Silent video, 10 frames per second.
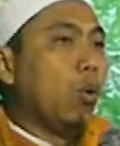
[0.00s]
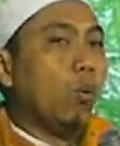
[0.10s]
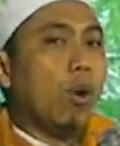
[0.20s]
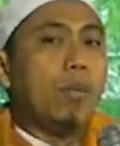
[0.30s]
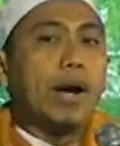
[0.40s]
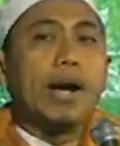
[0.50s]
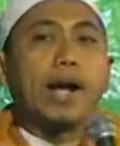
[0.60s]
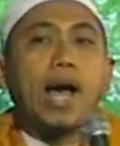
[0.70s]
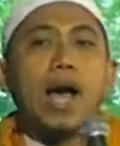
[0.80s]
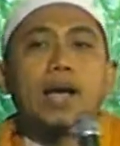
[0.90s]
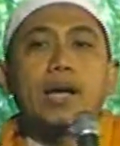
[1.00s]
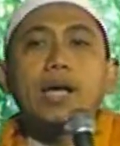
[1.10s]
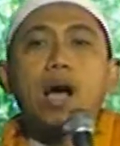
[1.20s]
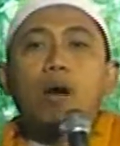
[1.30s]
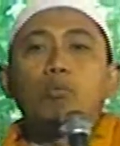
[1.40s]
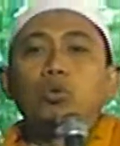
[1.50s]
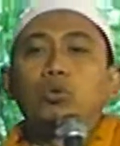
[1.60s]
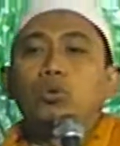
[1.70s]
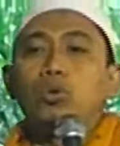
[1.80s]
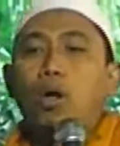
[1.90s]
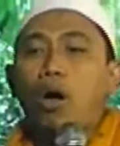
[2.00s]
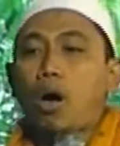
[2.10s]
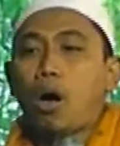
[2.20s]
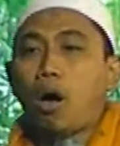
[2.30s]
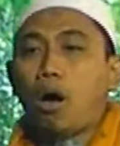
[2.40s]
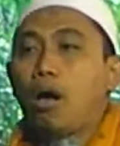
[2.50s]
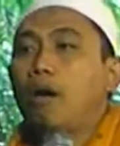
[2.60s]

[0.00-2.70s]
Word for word: wa man kana ya'budullah